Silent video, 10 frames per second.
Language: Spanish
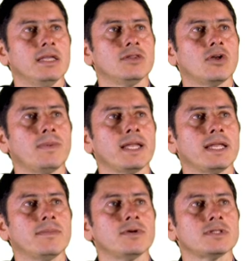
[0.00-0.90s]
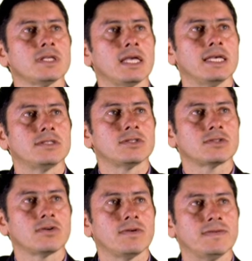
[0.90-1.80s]
tomaremos
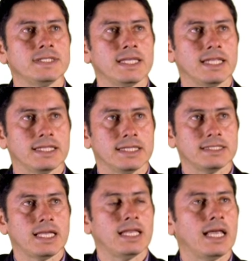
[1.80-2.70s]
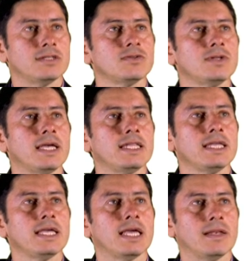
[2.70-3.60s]
estos coeficientes, el a sub
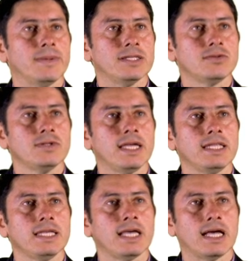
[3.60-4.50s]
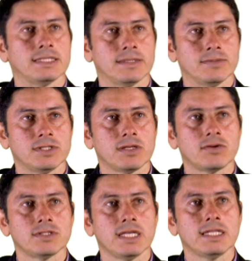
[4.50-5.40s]
n, el b sub n, hacemos el
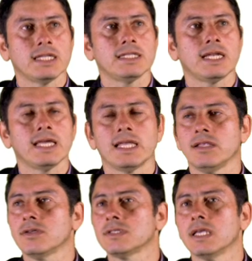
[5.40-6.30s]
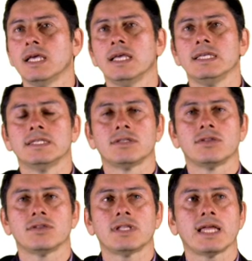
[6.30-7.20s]
cociente entre ellos y eso
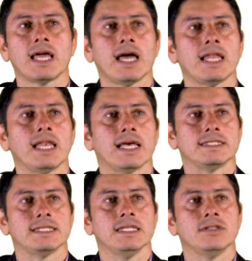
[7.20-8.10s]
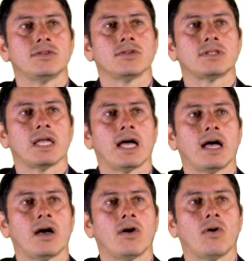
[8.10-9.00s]
nos dará la
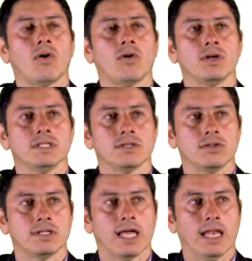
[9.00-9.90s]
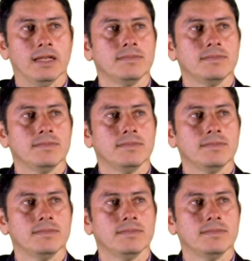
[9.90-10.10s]
asíntota horizontal.